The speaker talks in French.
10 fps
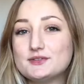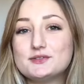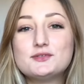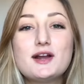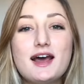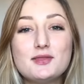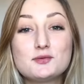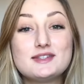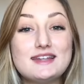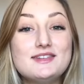Voilà,
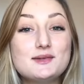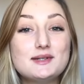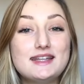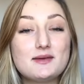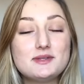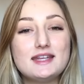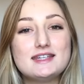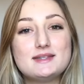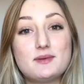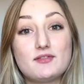donc cette vidéo est terminée,
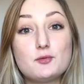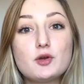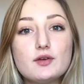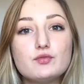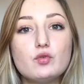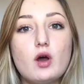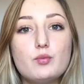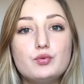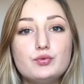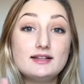j'espère vraiment qu'elle vous
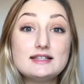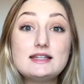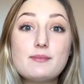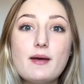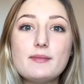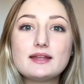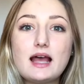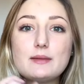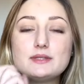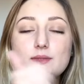aura plu. N'hésitez pas à mettre
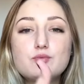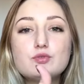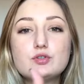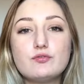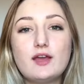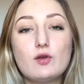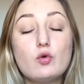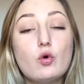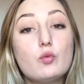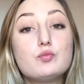un petit pouce vers le
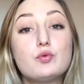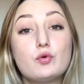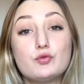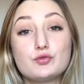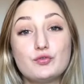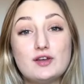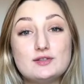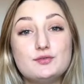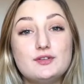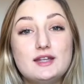haut pour que je refasse
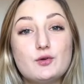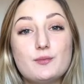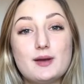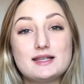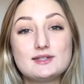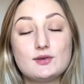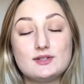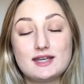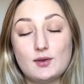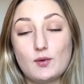une vidéo masque
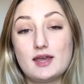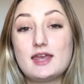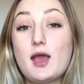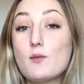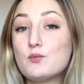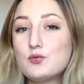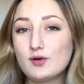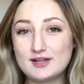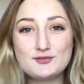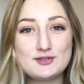DIY pour
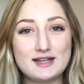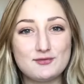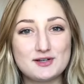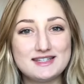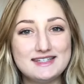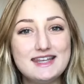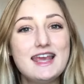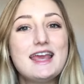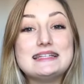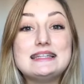les cheveux cette fois-ci.
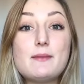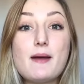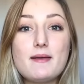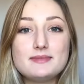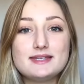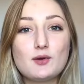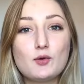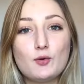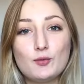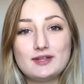N'hésitez pas à me dire en
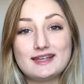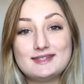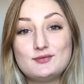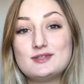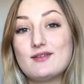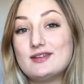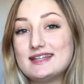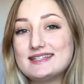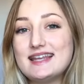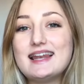commentaire si vous avez
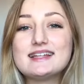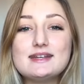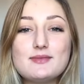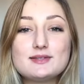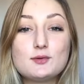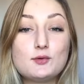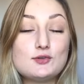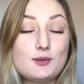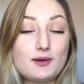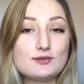testé l'un des masques que
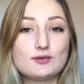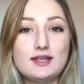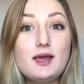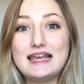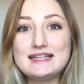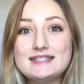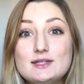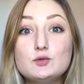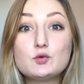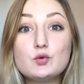j'ai présenté et
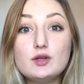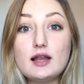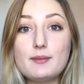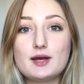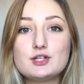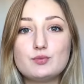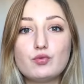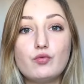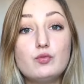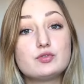si du coup il a marché
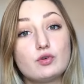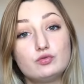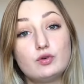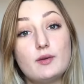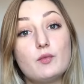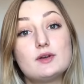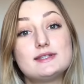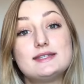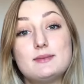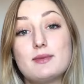pour vous, puisqu'en tout cas moi
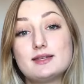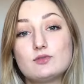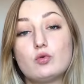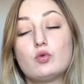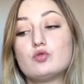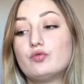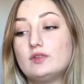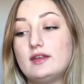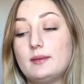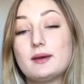ces masques que je
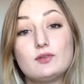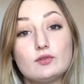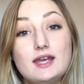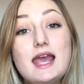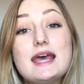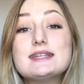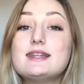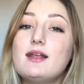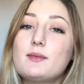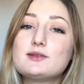vous ai présentés,
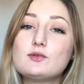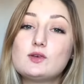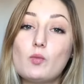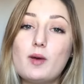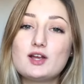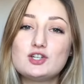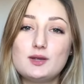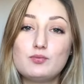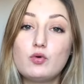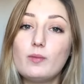c'est des masques qui ont
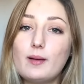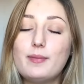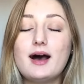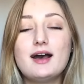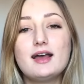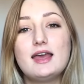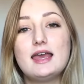marché pour ma part